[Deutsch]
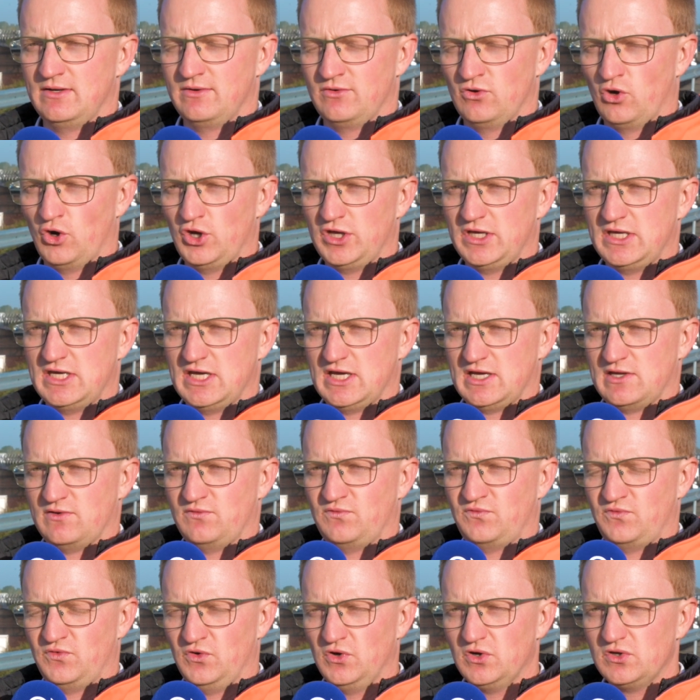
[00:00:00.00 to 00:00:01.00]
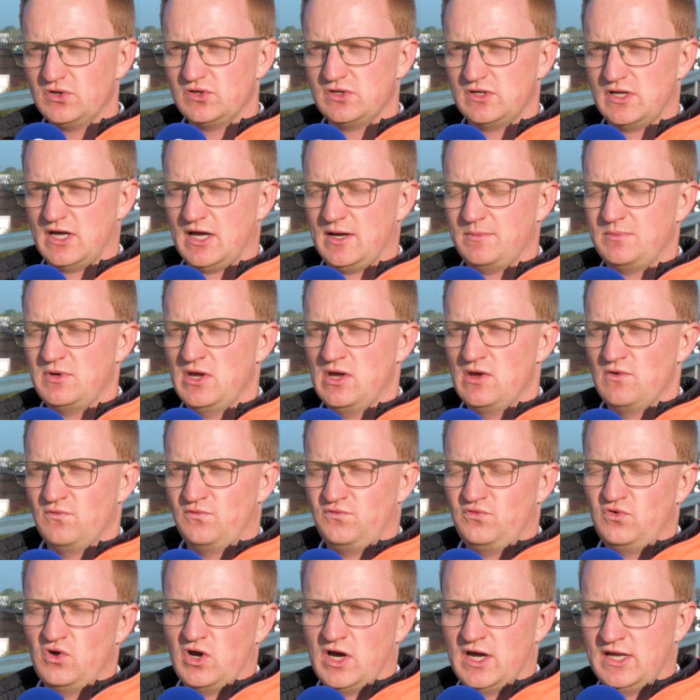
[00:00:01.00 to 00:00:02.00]
Neunkirchen-Förden ab,
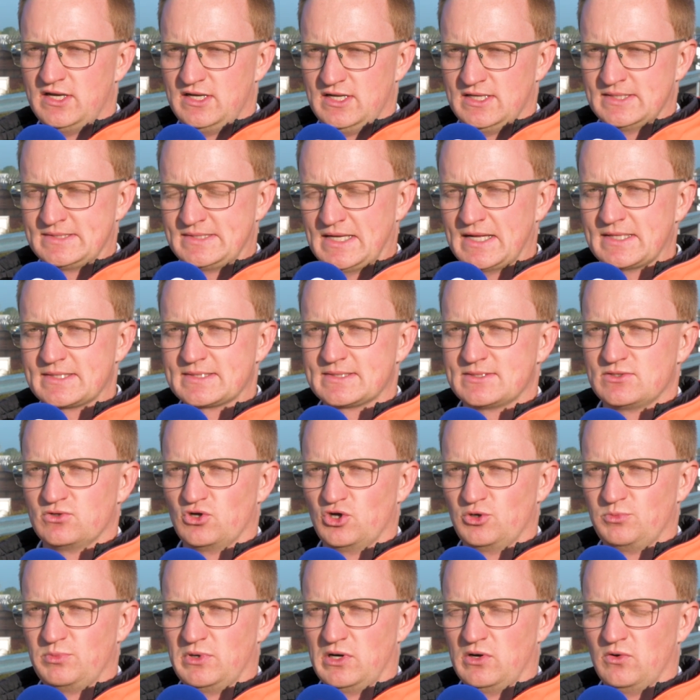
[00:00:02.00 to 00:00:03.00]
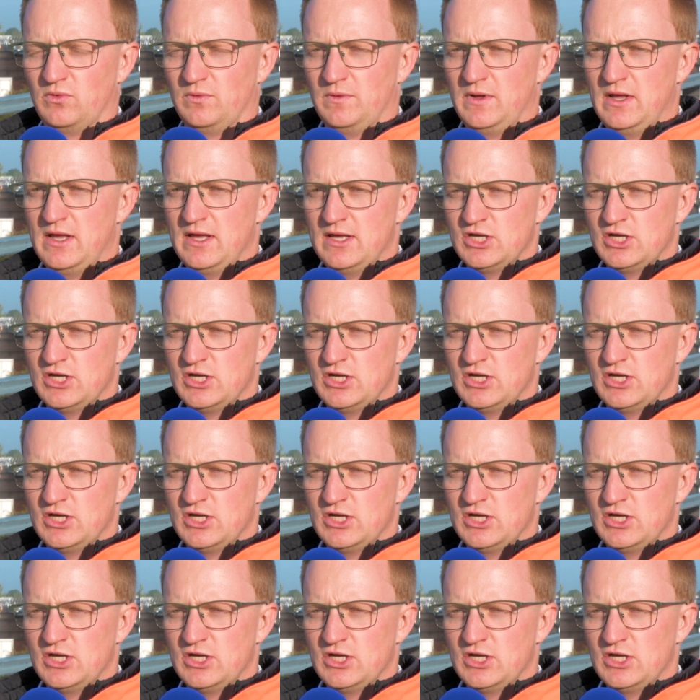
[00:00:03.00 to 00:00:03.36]
für einen Ersatzneubau.